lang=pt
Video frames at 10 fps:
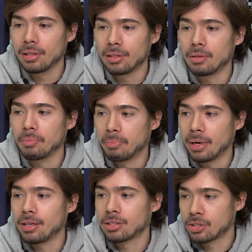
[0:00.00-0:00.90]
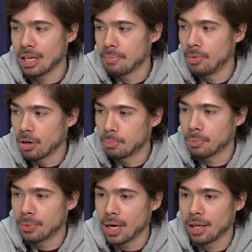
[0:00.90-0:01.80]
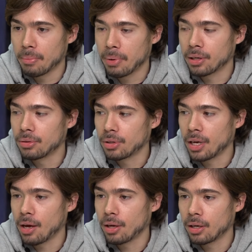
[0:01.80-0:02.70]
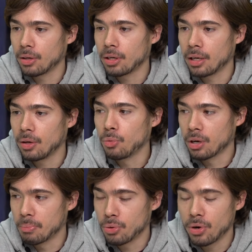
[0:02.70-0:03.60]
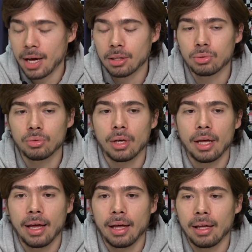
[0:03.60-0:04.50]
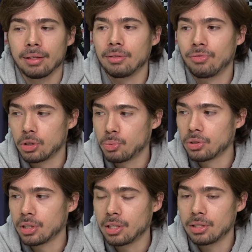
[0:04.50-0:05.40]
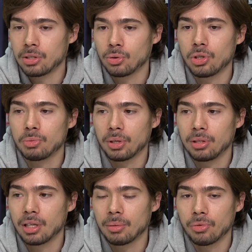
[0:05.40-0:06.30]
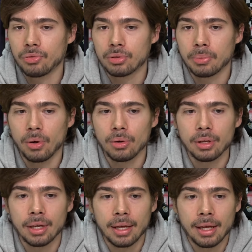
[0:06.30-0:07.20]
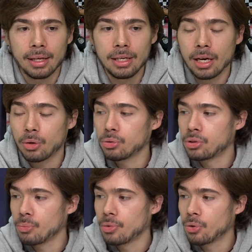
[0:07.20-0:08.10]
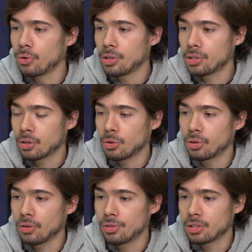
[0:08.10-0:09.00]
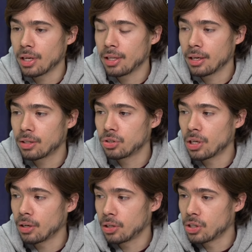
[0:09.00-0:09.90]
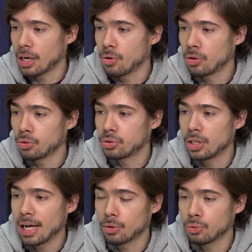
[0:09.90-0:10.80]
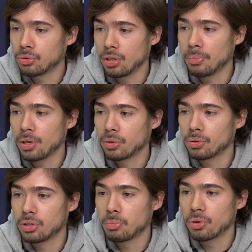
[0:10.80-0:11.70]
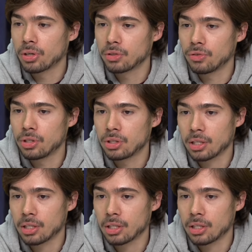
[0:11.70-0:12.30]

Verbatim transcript: eh, parece que está melhor preparada para aquilo que é eh, o campeonato, fez boas aquisições, pratica bom futebol, e aconteceu uma coisa contra o Vizela que já, que já não acontecia há algum tempo e aconteceu poucas vezes